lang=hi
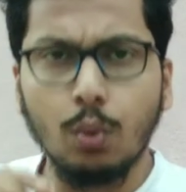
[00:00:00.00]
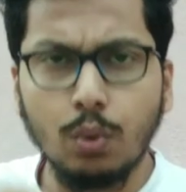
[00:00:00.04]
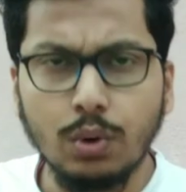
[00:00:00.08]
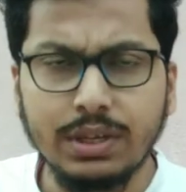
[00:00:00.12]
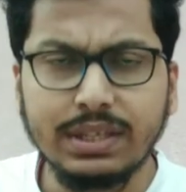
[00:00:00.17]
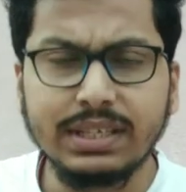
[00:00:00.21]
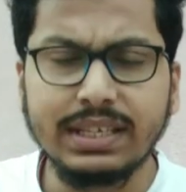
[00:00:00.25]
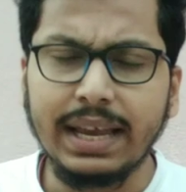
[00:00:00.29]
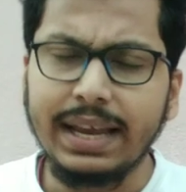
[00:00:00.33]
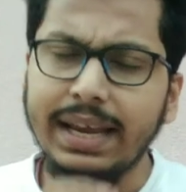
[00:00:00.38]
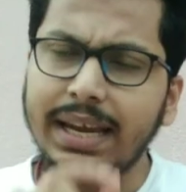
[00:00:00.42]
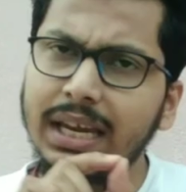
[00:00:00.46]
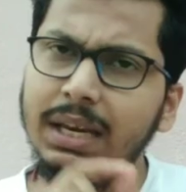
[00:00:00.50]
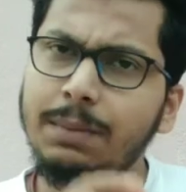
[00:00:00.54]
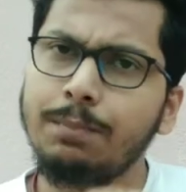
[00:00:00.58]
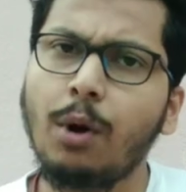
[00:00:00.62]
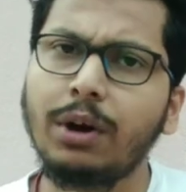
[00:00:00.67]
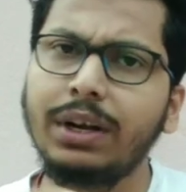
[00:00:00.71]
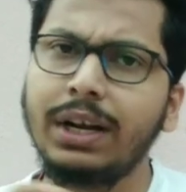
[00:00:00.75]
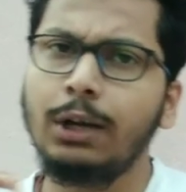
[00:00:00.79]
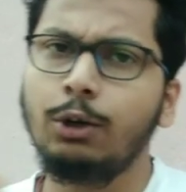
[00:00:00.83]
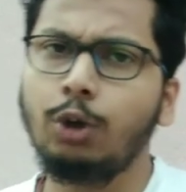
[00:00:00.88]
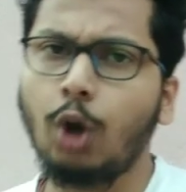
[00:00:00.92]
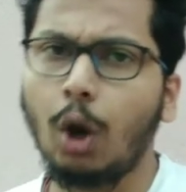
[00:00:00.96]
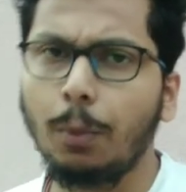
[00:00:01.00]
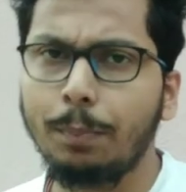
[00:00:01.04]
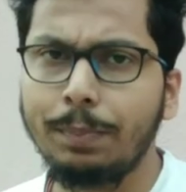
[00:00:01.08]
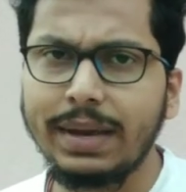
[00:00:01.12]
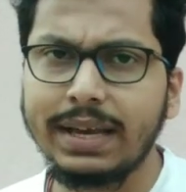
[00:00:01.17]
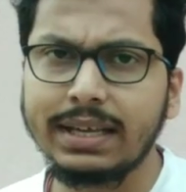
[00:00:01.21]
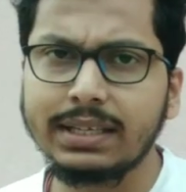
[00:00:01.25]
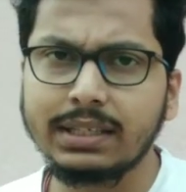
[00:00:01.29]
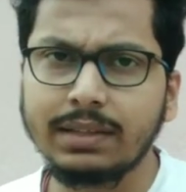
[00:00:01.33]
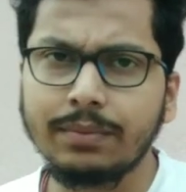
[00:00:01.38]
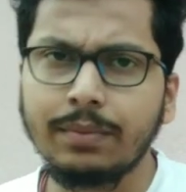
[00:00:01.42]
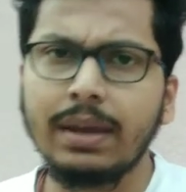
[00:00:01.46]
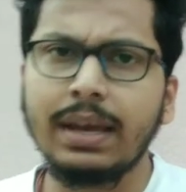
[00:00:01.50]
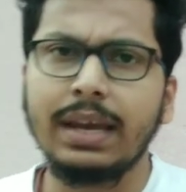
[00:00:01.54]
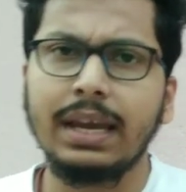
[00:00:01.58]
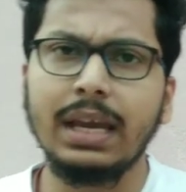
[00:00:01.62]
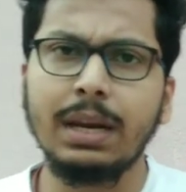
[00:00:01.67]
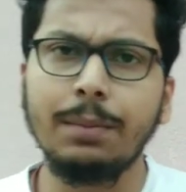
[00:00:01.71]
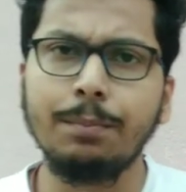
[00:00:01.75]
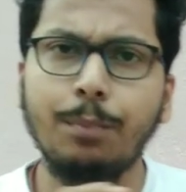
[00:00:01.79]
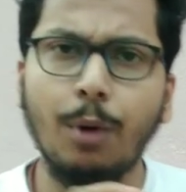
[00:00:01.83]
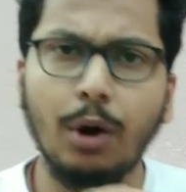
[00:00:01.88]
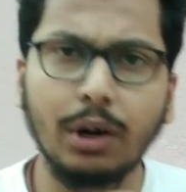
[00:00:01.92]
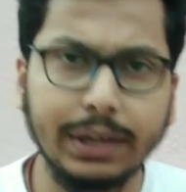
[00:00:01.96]
उनसे इम्पोर्टेंट टॉपिक्स
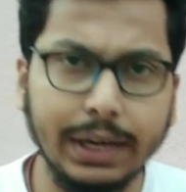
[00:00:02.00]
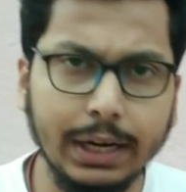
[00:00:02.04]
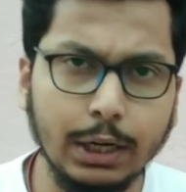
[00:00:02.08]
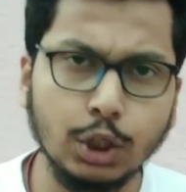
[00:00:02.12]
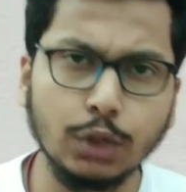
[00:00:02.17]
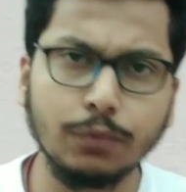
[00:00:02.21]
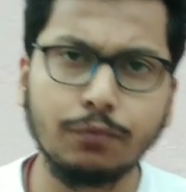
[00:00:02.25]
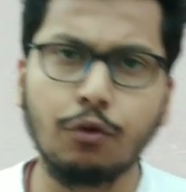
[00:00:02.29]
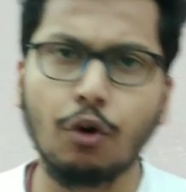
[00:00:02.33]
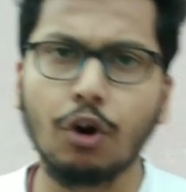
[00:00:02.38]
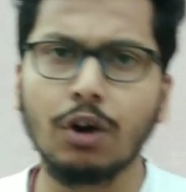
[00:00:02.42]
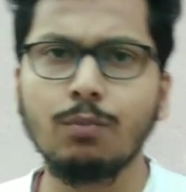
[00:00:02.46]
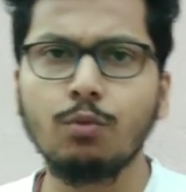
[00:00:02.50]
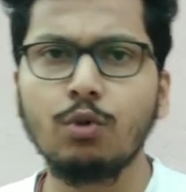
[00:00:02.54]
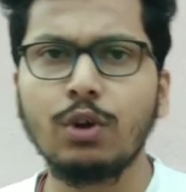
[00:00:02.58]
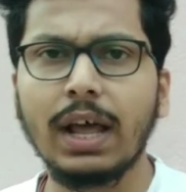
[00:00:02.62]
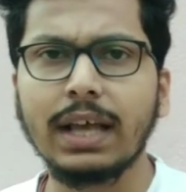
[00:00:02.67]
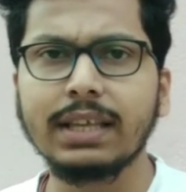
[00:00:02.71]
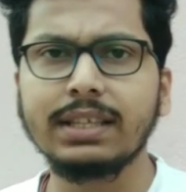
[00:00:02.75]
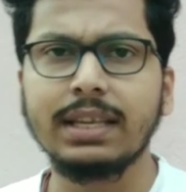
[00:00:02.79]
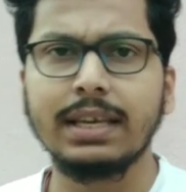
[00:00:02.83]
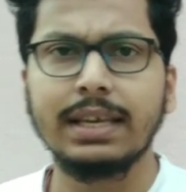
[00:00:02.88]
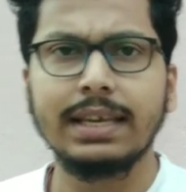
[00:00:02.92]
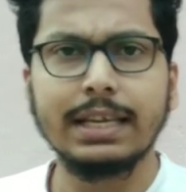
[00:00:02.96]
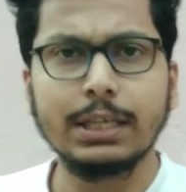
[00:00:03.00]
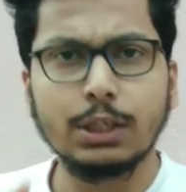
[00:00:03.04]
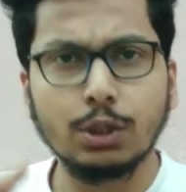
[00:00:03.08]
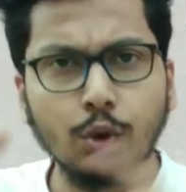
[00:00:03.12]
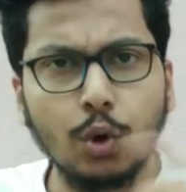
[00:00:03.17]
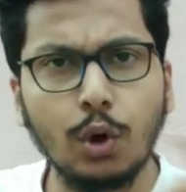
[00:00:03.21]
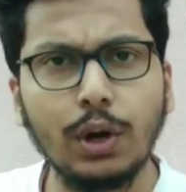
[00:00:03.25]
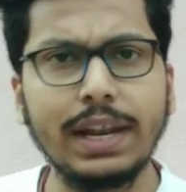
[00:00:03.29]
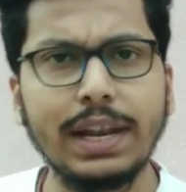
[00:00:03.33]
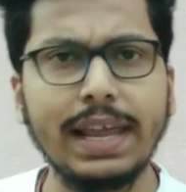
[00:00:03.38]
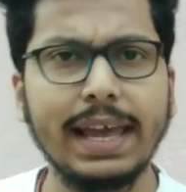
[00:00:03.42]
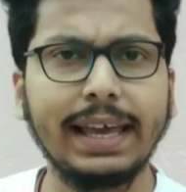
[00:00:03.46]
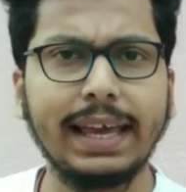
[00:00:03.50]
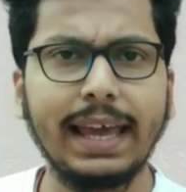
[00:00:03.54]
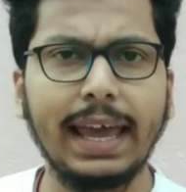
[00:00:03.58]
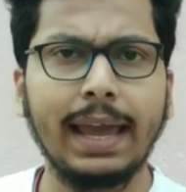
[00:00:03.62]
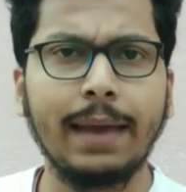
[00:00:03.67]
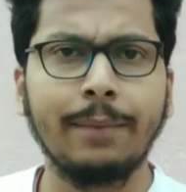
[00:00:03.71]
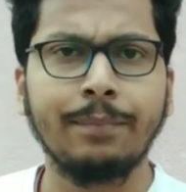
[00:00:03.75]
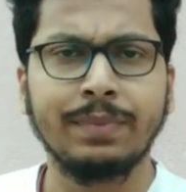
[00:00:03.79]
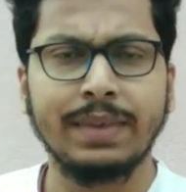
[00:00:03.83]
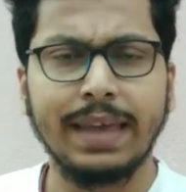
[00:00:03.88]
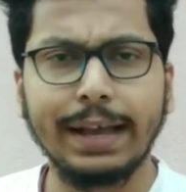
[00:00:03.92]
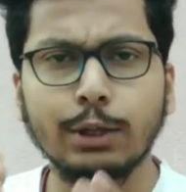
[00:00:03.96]
इम्पोर्टेंट जो फॉर्मूलाज इसको
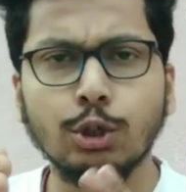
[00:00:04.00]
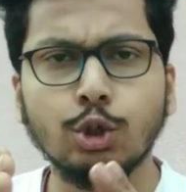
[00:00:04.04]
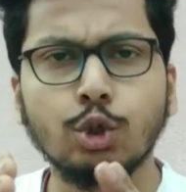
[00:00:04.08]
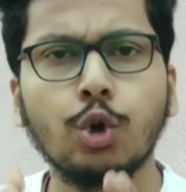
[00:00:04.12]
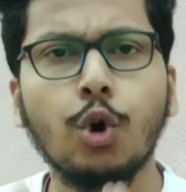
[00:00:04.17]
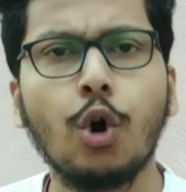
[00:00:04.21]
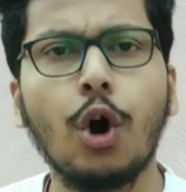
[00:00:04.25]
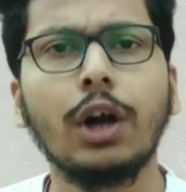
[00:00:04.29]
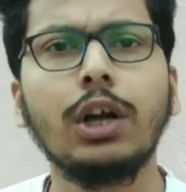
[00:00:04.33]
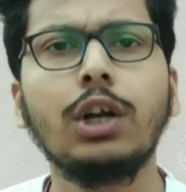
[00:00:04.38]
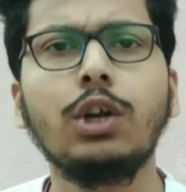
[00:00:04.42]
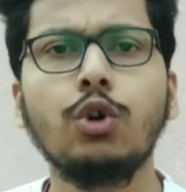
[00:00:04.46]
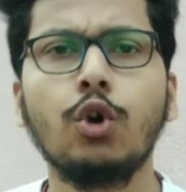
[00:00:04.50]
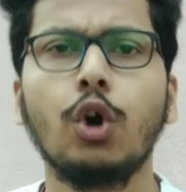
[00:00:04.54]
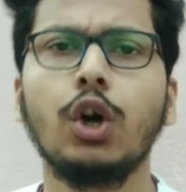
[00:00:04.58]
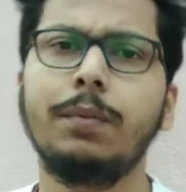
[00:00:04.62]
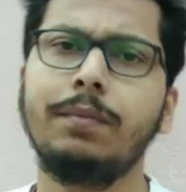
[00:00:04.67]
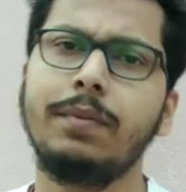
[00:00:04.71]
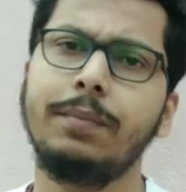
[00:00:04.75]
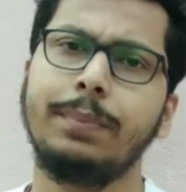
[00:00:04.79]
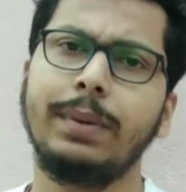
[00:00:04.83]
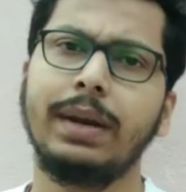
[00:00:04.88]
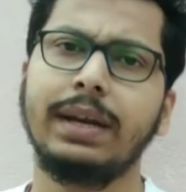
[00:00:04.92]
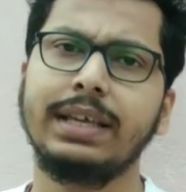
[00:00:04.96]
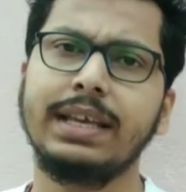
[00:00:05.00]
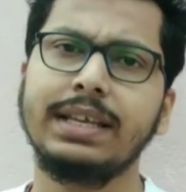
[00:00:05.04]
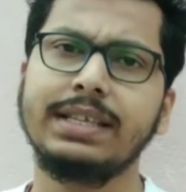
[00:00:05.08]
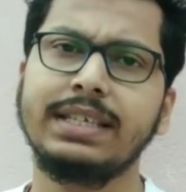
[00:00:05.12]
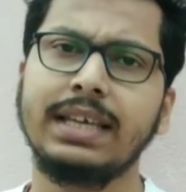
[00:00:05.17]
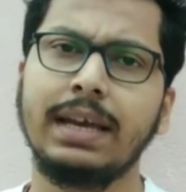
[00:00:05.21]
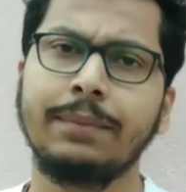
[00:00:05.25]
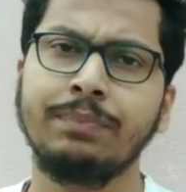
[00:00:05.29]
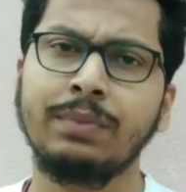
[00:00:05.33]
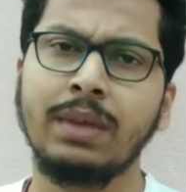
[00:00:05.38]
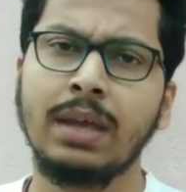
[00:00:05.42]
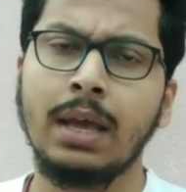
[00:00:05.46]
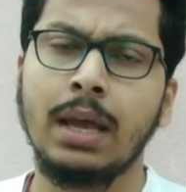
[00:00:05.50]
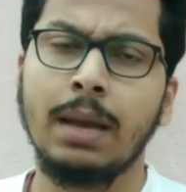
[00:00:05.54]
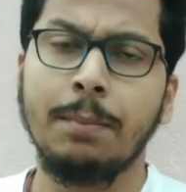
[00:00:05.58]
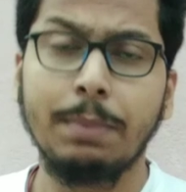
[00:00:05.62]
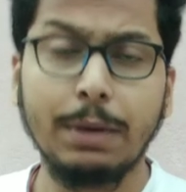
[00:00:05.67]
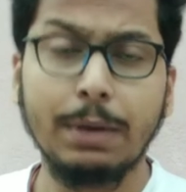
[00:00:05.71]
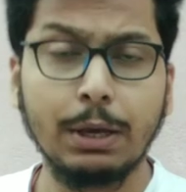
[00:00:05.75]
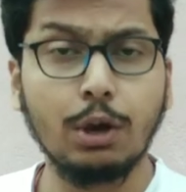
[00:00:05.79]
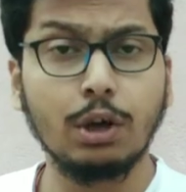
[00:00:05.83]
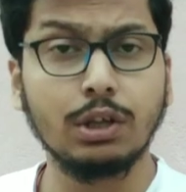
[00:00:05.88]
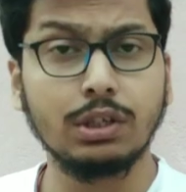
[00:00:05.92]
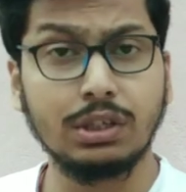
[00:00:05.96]
लेके एक शॉर्ट नोट प्रिपेयर कीजिए
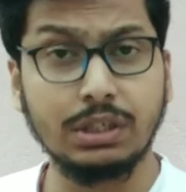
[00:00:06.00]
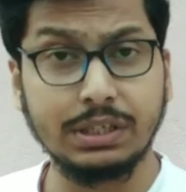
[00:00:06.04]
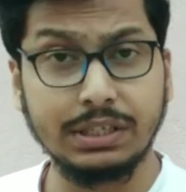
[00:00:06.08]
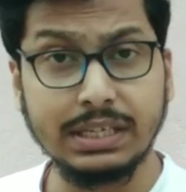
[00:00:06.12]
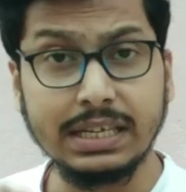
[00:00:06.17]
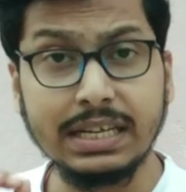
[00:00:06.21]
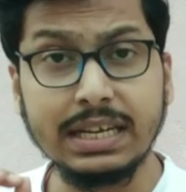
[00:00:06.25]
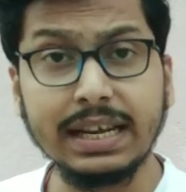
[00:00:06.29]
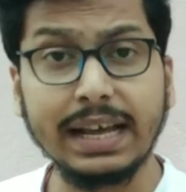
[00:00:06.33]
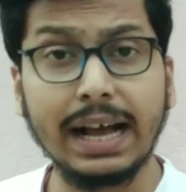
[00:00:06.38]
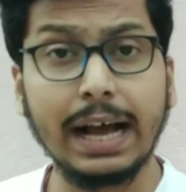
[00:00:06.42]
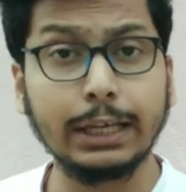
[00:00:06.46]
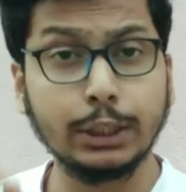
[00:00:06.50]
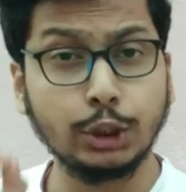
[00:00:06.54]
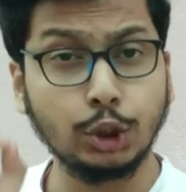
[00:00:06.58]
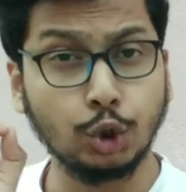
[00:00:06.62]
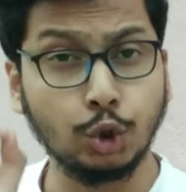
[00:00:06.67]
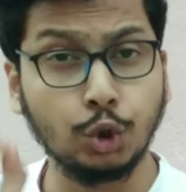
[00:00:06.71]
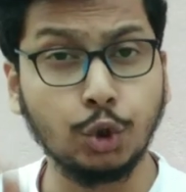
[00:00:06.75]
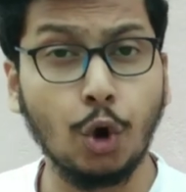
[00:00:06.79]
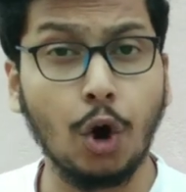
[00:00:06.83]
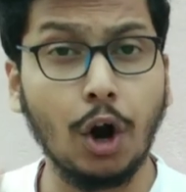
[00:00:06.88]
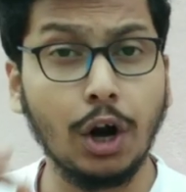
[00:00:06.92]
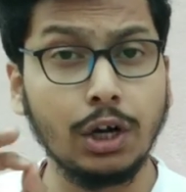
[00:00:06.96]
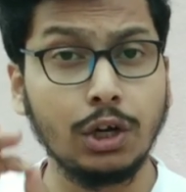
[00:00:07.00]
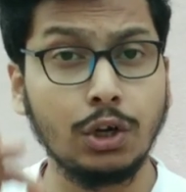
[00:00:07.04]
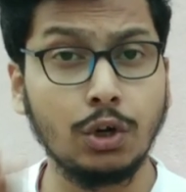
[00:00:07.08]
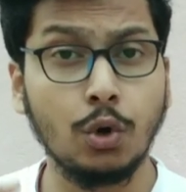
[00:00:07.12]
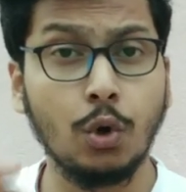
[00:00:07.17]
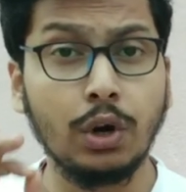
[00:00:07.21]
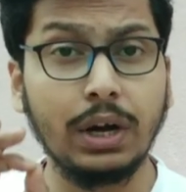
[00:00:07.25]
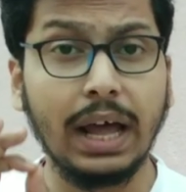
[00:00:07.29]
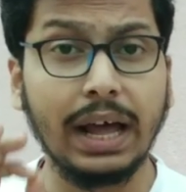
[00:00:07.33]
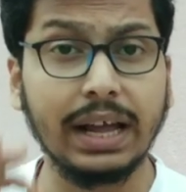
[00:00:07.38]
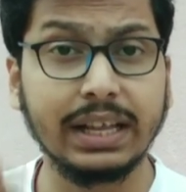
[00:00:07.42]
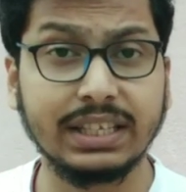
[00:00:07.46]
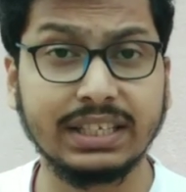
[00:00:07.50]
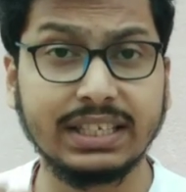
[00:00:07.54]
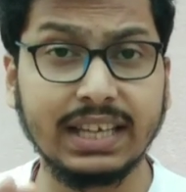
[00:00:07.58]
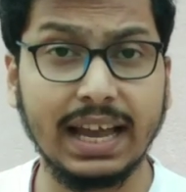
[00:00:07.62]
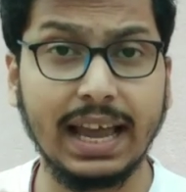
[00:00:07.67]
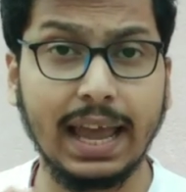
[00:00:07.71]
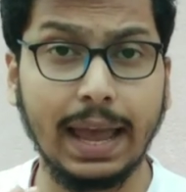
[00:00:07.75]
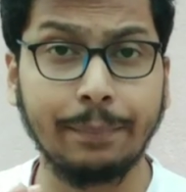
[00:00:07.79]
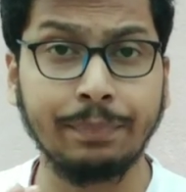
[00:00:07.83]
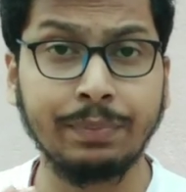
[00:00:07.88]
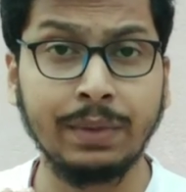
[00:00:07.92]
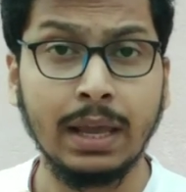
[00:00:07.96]
बिकॉज जिनका शॉर्ट नोट
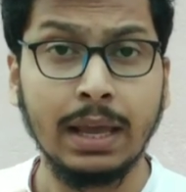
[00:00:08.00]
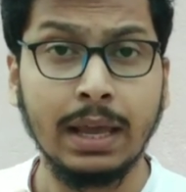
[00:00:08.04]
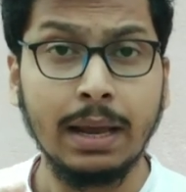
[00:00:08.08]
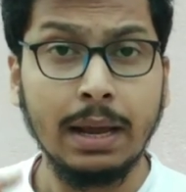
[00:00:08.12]
अच्छा है